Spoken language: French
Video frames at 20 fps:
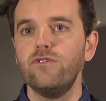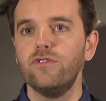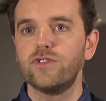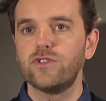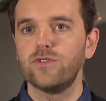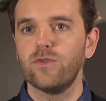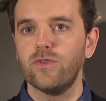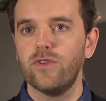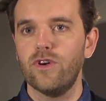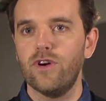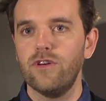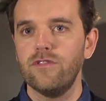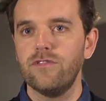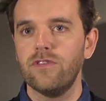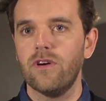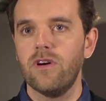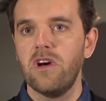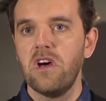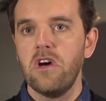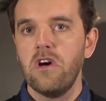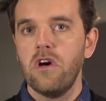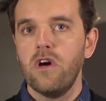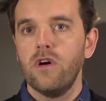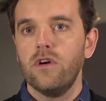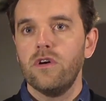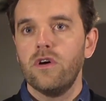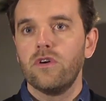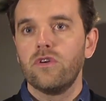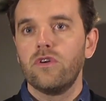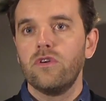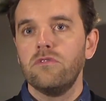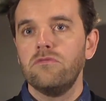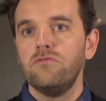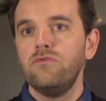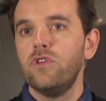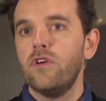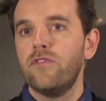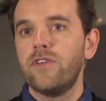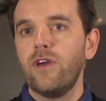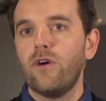de son œuvre,
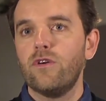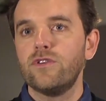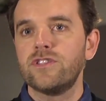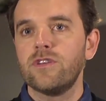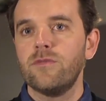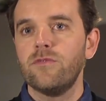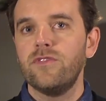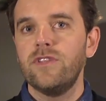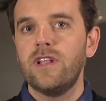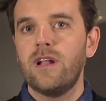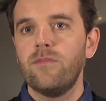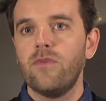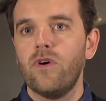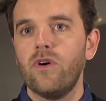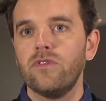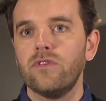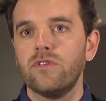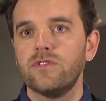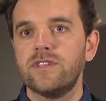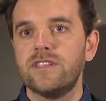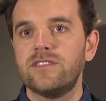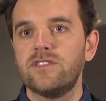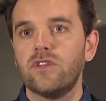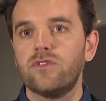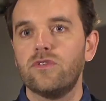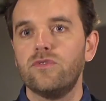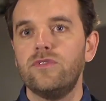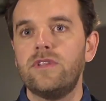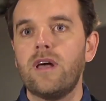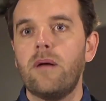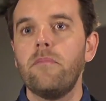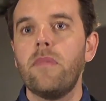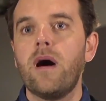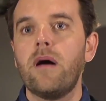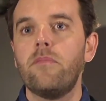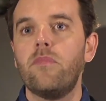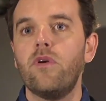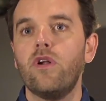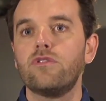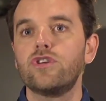une œuvre qui ressemble finalement, dans cette sorte
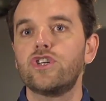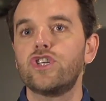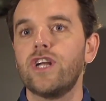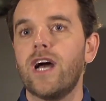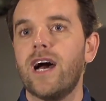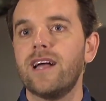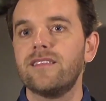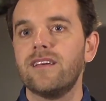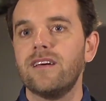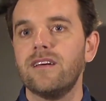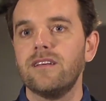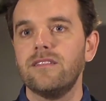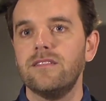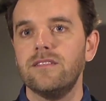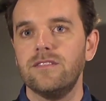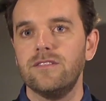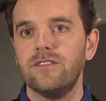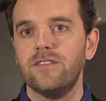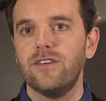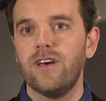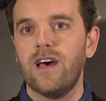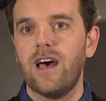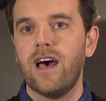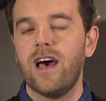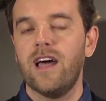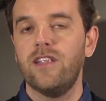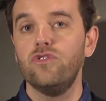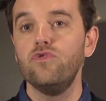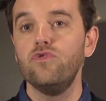d'amas blanchâtre, euh, à un